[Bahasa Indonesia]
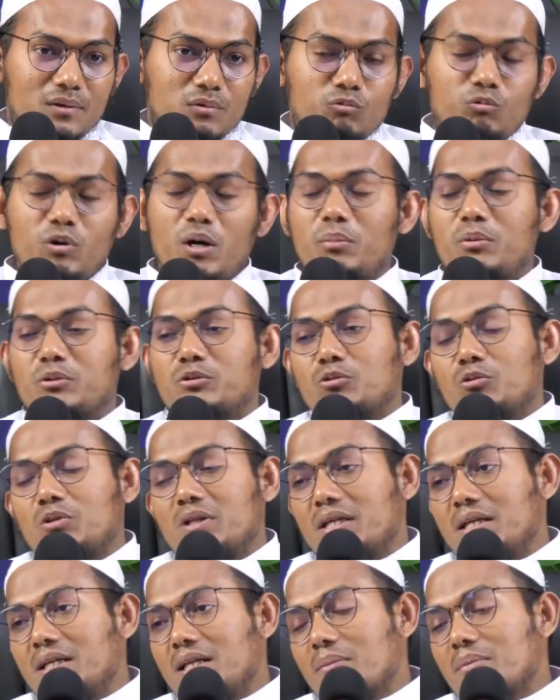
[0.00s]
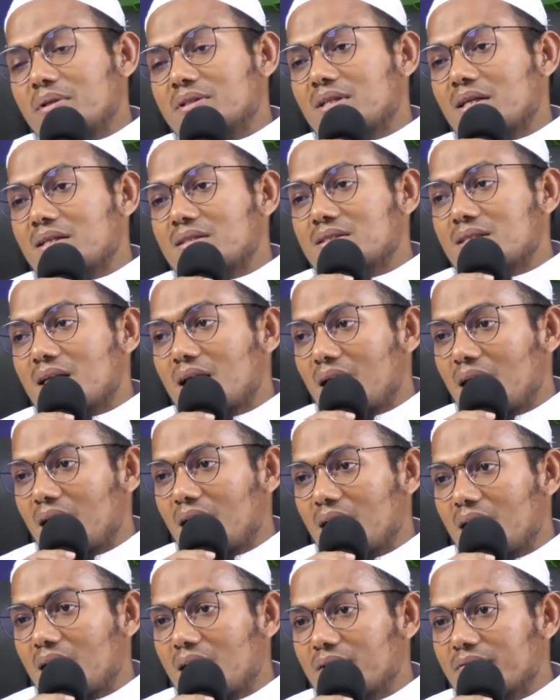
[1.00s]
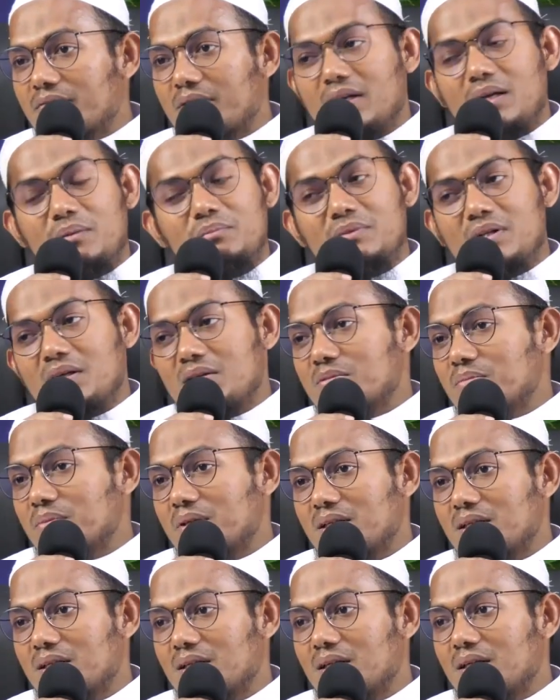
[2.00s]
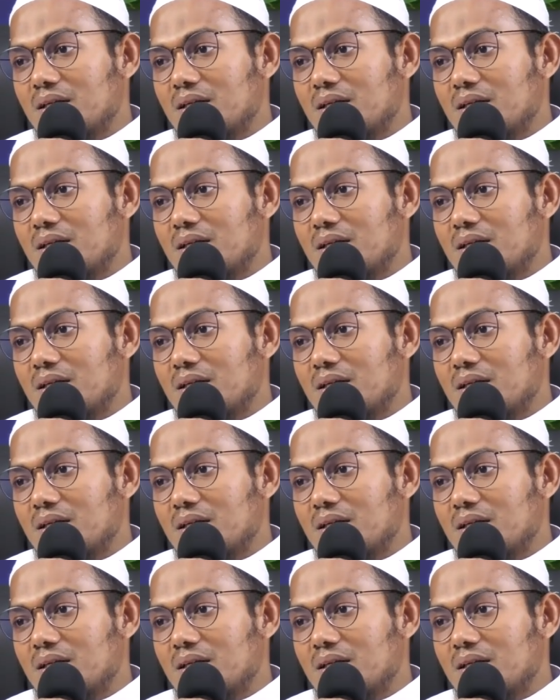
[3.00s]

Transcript: Wa bisarra falam nasbir.